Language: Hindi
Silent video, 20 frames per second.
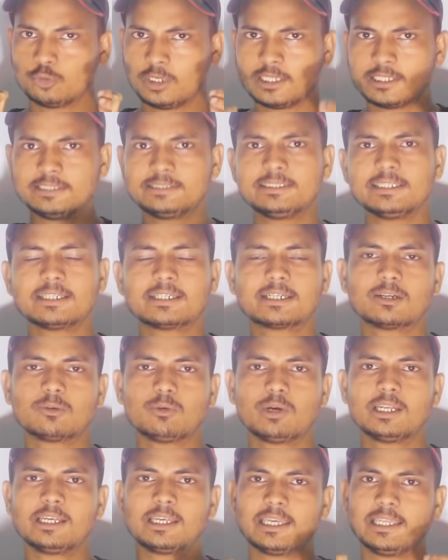जो है रिचेक
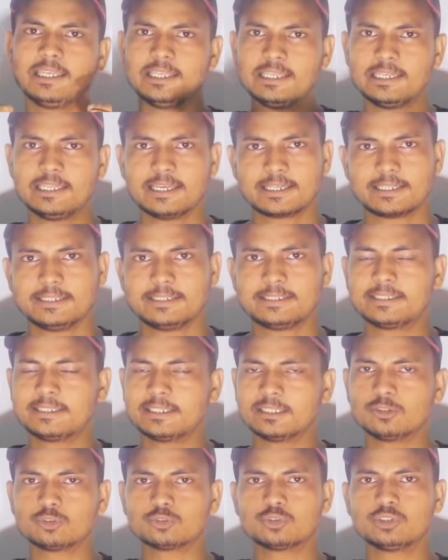करवाने के लिए लेगी ठीक
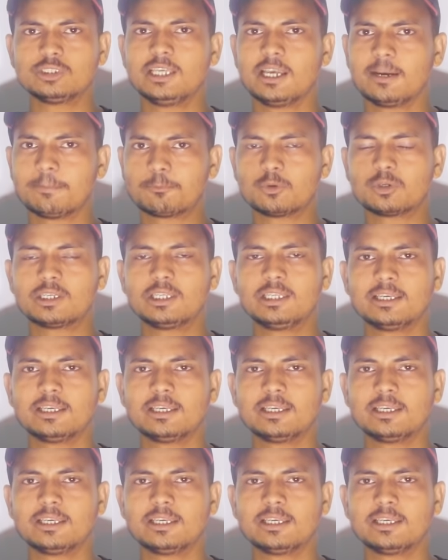है दोस्तों ये आपको